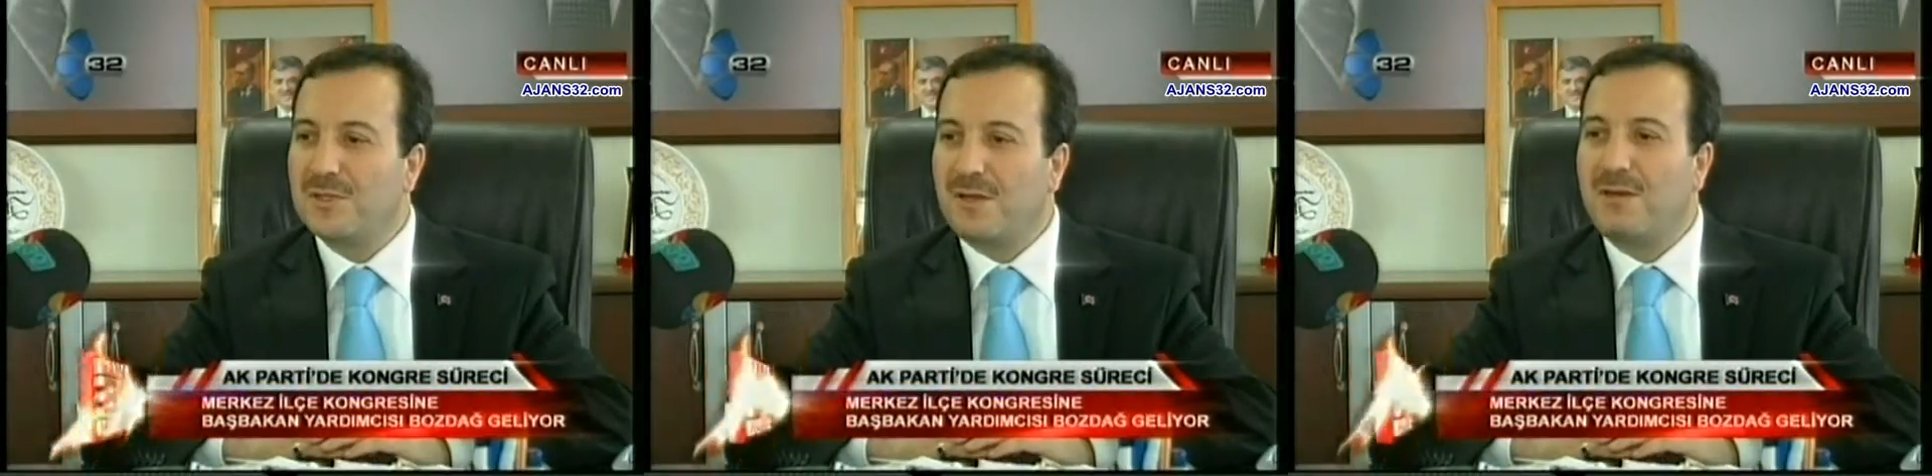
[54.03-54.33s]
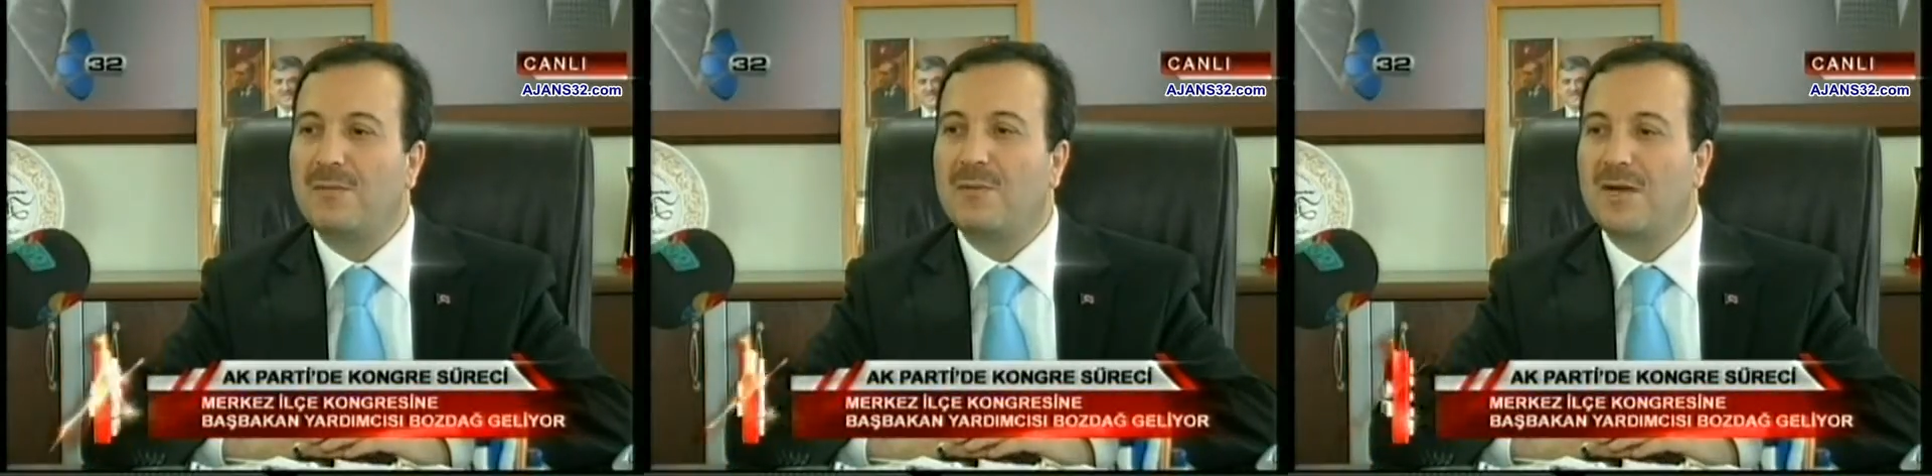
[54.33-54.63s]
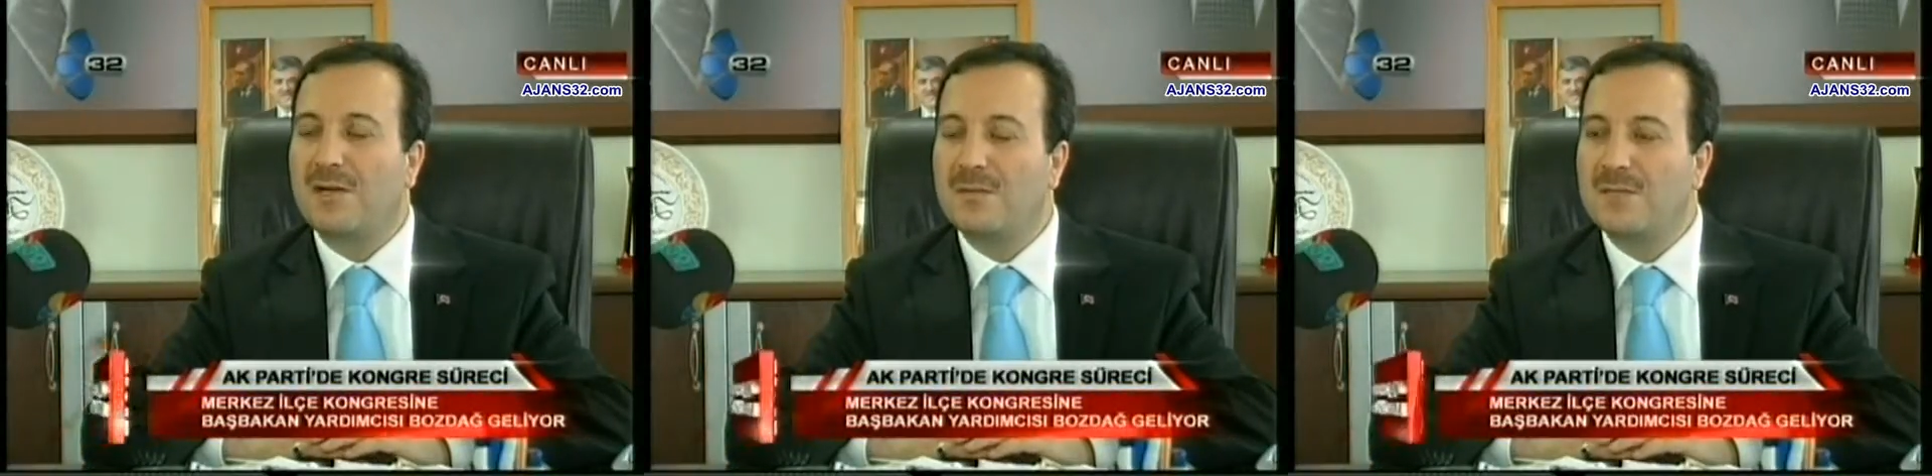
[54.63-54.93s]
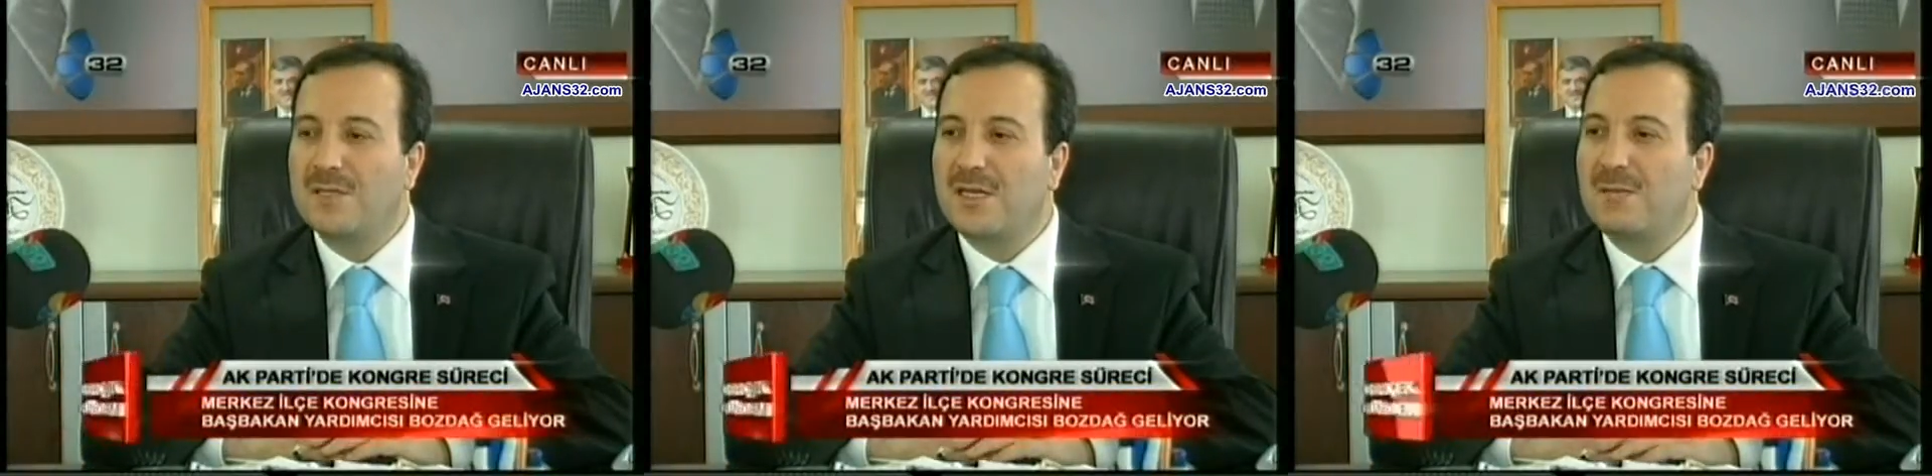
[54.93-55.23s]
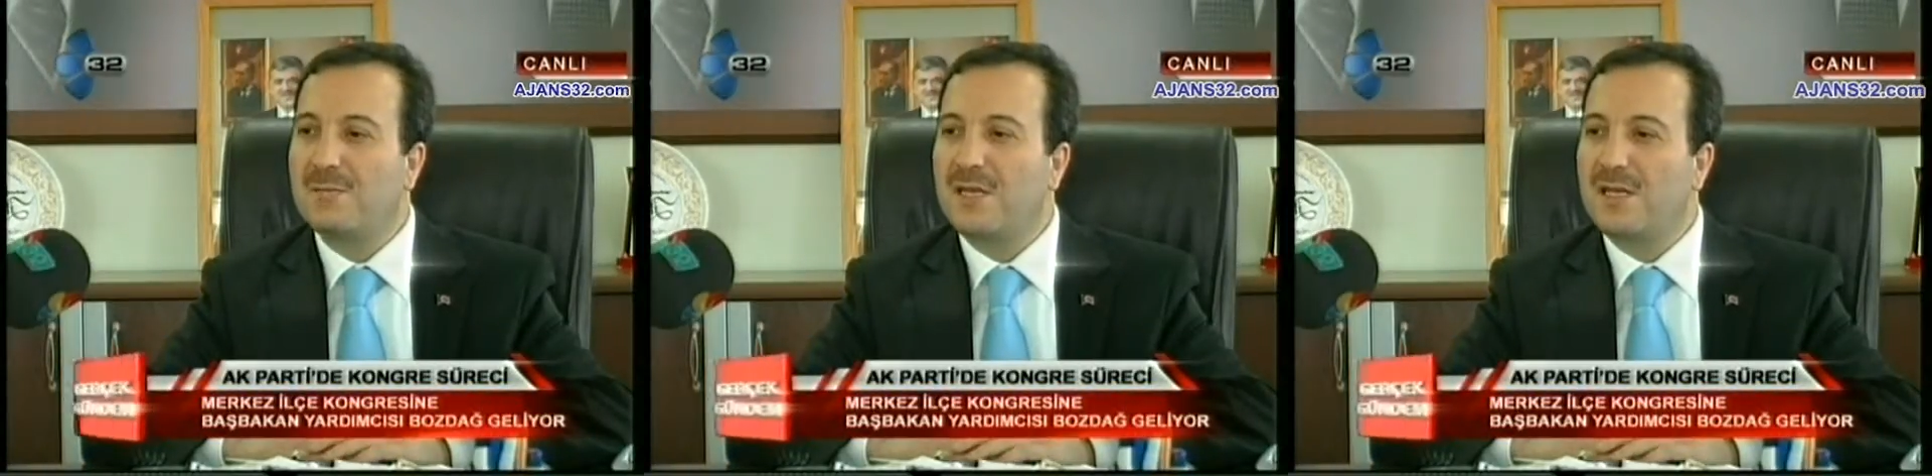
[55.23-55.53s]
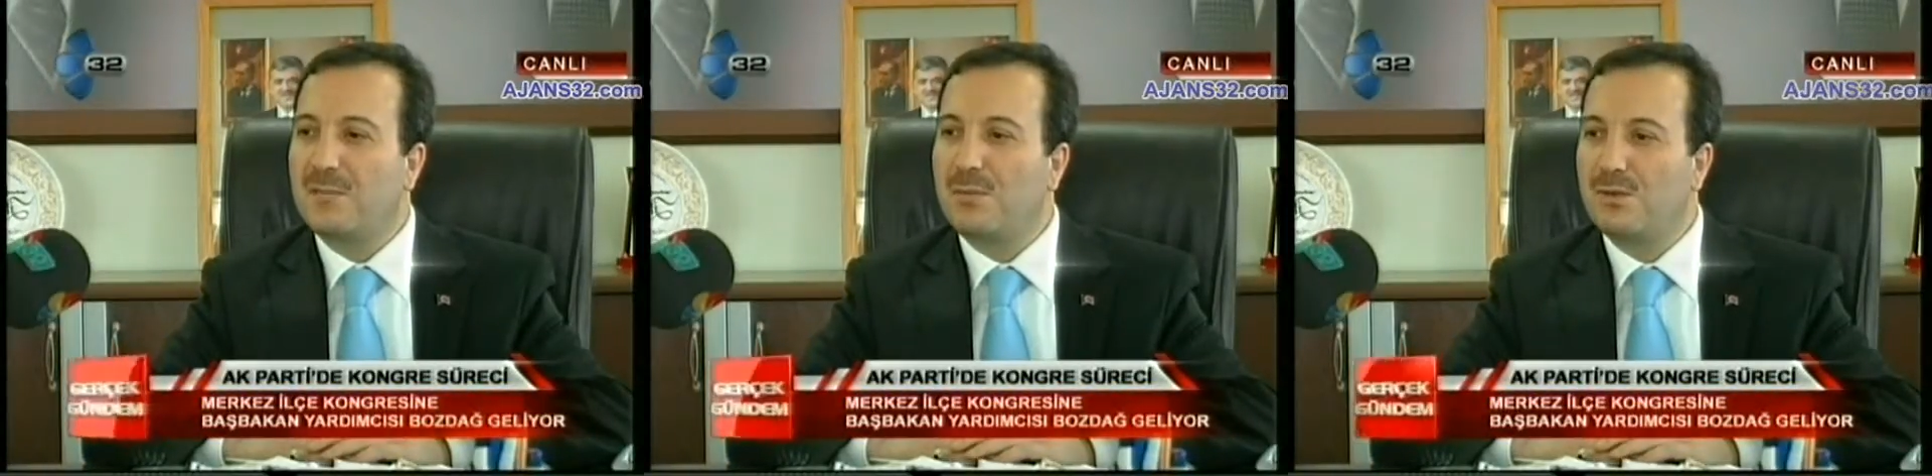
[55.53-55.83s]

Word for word: Devlet Bakanımız Sayın Bekir